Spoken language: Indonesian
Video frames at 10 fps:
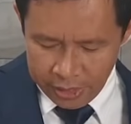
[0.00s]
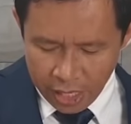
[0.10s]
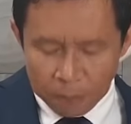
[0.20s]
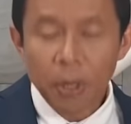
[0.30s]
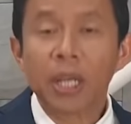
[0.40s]

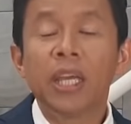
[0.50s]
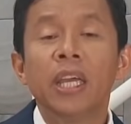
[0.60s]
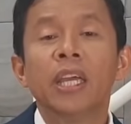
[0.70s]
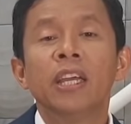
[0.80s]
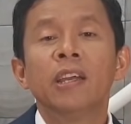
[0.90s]
Dia
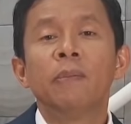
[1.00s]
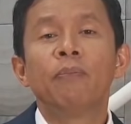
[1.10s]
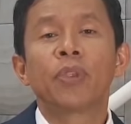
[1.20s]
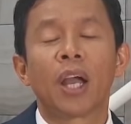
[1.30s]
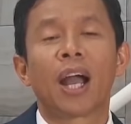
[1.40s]
pergi
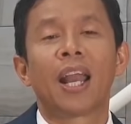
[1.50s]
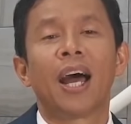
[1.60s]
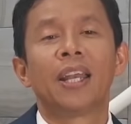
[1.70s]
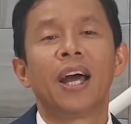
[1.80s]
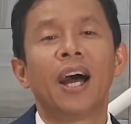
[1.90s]
ke
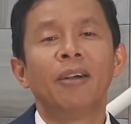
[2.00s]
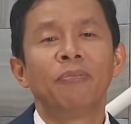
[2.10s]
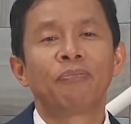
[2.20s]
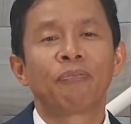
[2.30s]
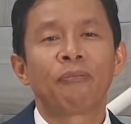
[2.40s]

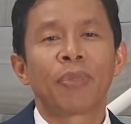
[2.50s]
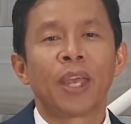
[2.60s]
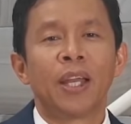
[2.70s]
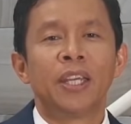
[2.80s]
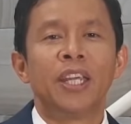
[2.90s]
Kanada,
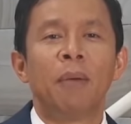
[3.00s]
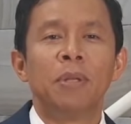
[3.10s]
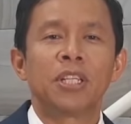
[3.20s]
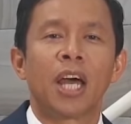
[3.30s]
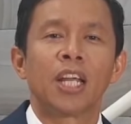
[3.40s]
dia
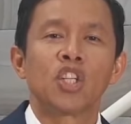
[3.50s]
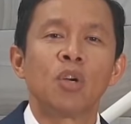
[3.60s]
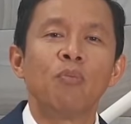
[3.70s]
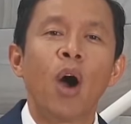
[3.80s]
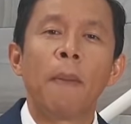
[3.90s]
mencari
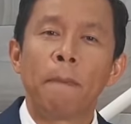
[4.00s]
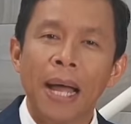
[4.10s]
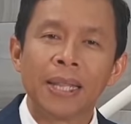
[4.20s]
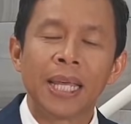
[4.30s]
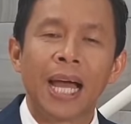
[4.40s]
sebuah
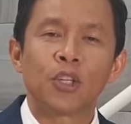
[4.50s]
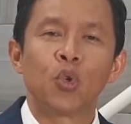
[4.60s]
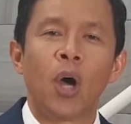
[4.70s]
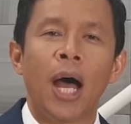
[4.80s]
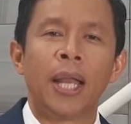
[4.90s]
panti
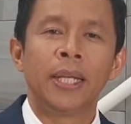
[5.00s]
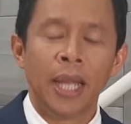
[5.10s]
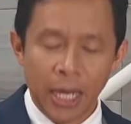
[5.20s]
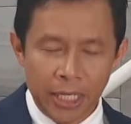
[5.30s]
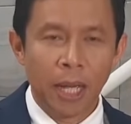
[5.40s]
asuhan,
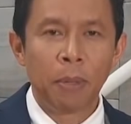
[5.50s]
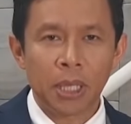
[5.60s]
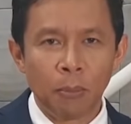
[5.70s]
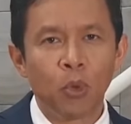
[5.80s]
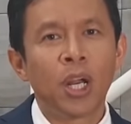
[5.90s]
dia
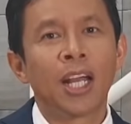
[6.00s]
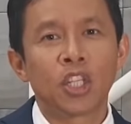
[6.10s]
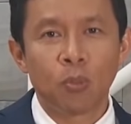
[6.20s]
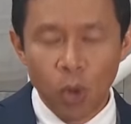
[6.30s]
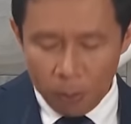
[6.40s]
bertemu dengan
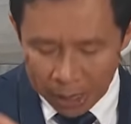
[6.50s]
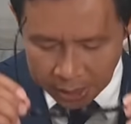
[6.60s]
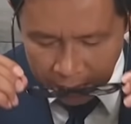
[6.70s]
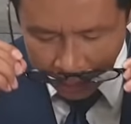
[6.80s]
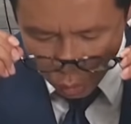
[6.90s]
sebuah
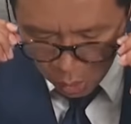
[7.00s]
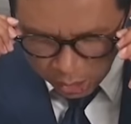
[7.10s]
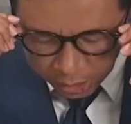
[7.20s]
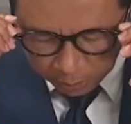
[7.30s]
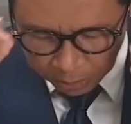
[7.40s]
panti
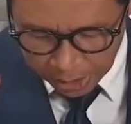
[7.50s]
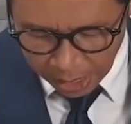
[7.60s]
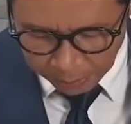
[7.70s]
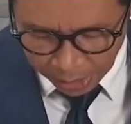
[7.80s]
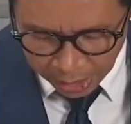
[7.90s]
asuhan yang
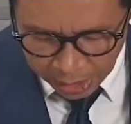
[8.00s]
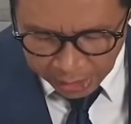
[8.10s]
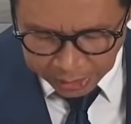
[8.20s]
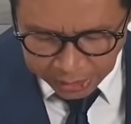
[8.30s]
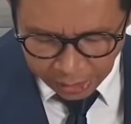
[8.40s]
bernama
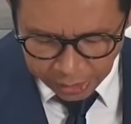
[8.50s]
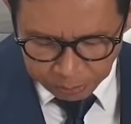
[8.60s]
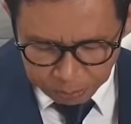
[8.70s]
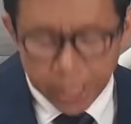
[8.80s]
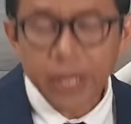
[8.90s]

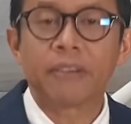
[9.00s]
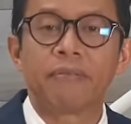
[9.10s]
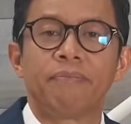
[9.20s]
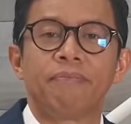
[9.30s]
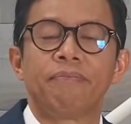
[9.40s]
Daybreak
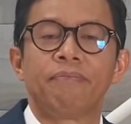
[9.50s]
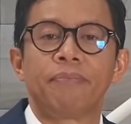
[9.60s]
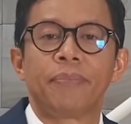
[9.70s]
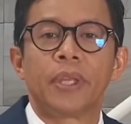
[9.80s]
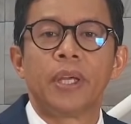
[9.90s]

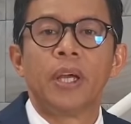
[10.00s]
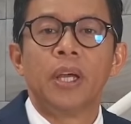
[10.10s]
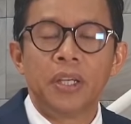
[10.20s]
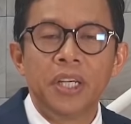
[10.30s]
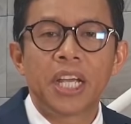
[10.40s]

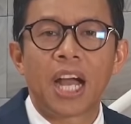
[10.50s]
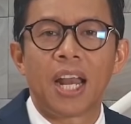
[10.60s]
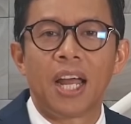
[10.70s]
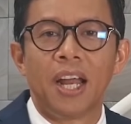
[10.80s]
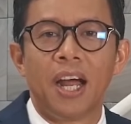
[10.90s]
di
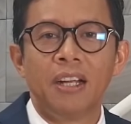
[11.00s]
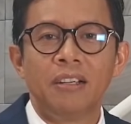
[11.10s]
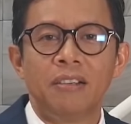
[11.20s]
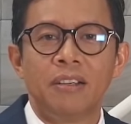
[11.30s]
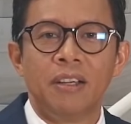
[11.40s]
Kanada.
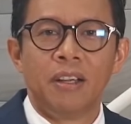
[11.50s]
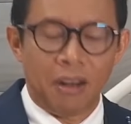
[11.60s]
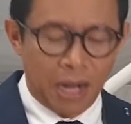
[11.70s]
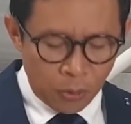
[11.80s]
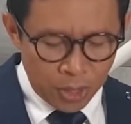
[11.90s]

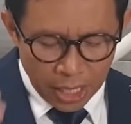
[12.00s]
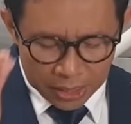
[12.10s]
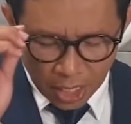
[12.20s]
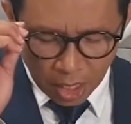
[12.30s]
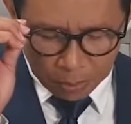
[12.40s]
Lalu dia
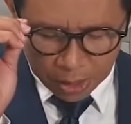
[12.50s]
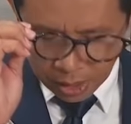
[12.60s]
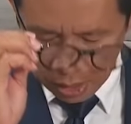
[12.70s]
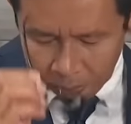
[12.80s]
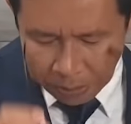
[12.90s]
datang
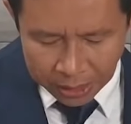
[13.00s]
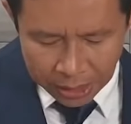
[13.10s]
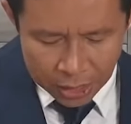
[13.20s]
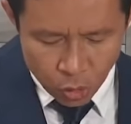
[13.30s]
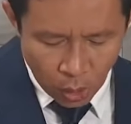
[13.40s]
kepada
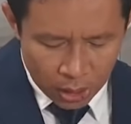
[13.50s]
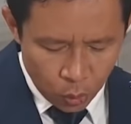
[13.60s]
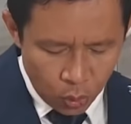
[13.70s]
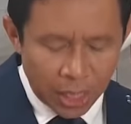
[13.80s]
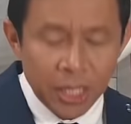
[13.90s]
panti asuhan
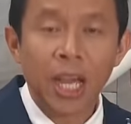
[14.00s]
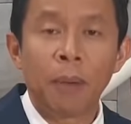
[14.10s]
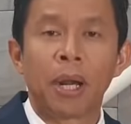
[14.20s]
itu dan dia